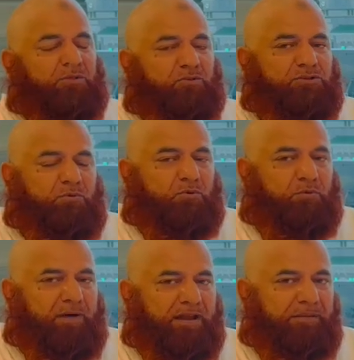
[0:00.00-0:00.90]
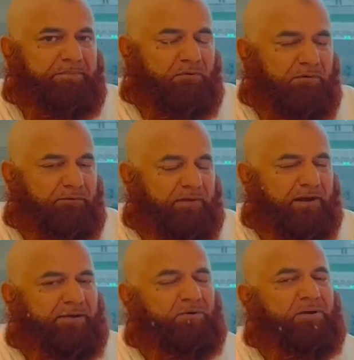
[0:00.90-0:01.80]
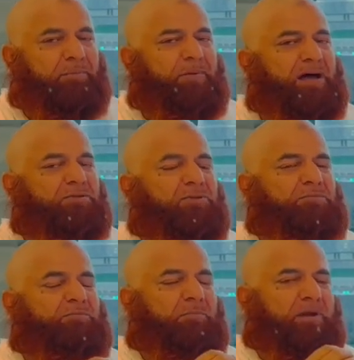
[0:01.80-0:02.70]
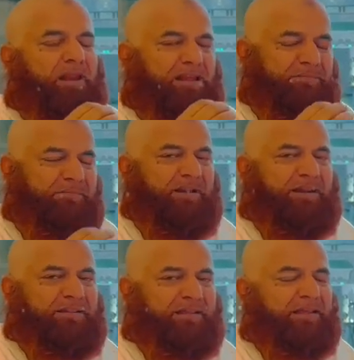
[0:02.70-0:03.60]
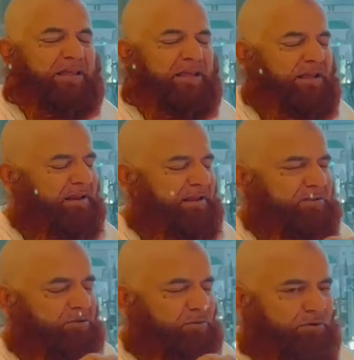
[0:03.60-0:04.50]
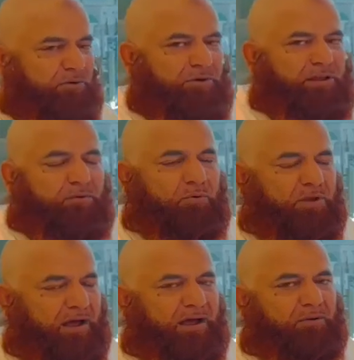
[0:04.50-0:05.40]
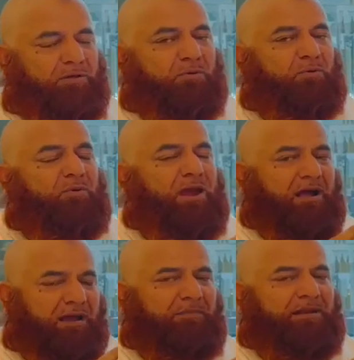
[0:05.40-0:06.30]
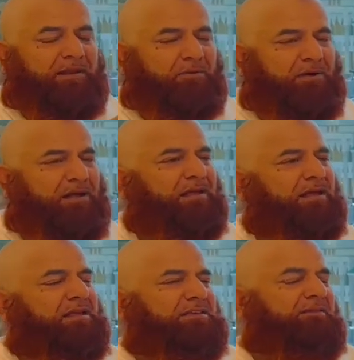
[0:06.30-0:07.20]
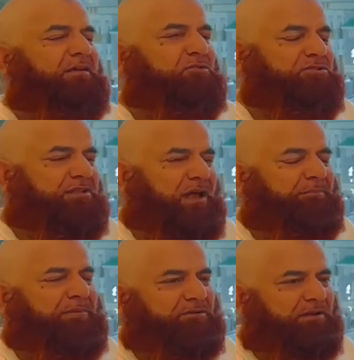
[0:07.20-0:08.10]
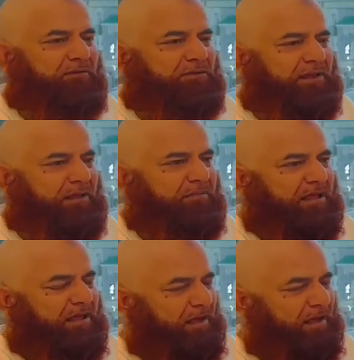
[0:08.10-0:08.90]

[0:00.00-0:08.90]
तो उसकी कुर्बानी पर कोई फ़र्क नहीं होगा बाद लोग इस पर बड़ा लाजिम कर लेते हैं कि नहीं ये ज़रूरी हो गया तो गुनागार होगा तो गुनागार भी नहीं होगा सिर्फ एक मुस्तहब पर जो है वो जनाब